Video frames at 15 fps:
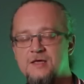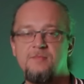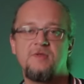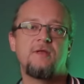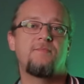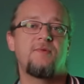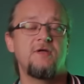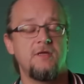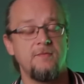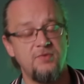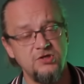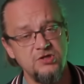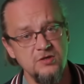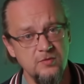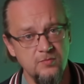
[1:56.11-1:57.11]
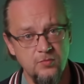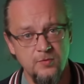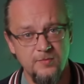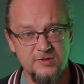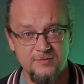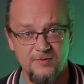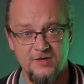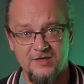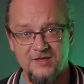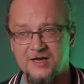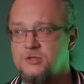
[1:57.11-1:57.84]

Именно по этой причине мы будем разбирать